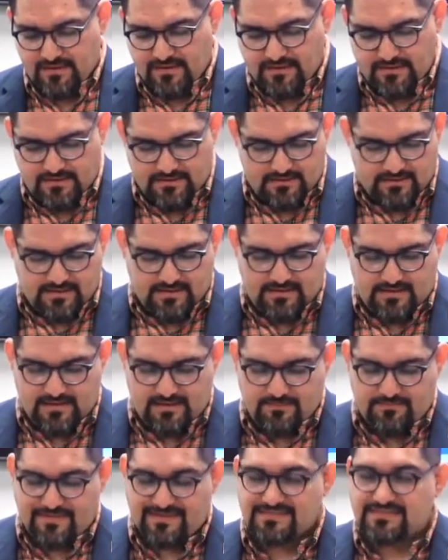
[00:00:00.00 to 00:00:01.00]
y
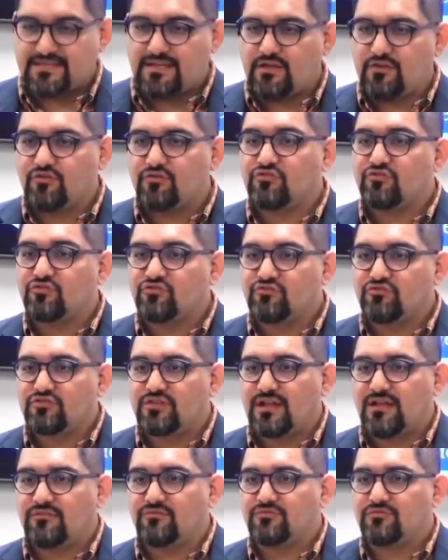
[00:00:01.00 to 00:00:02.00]
parece que yo soy su
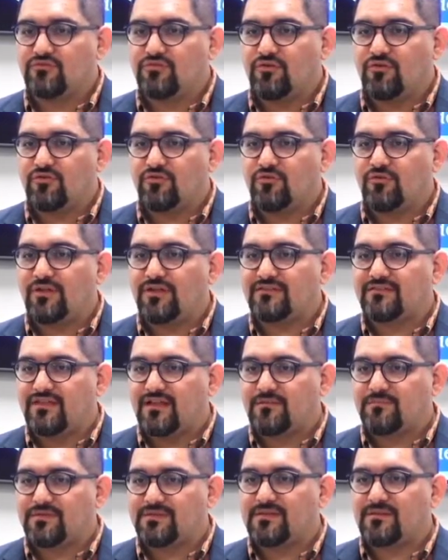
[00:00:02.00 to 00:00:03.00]
traductor o
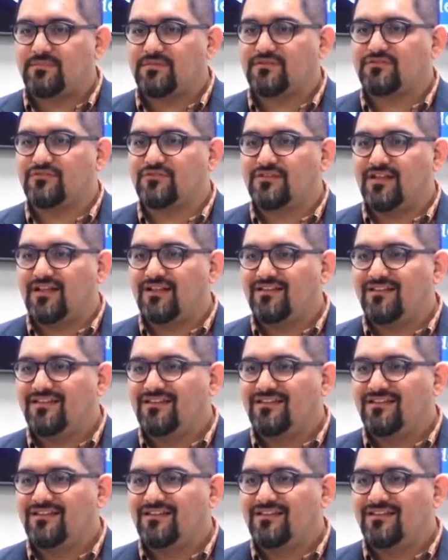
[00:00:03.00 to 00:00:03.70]
intérprete personal,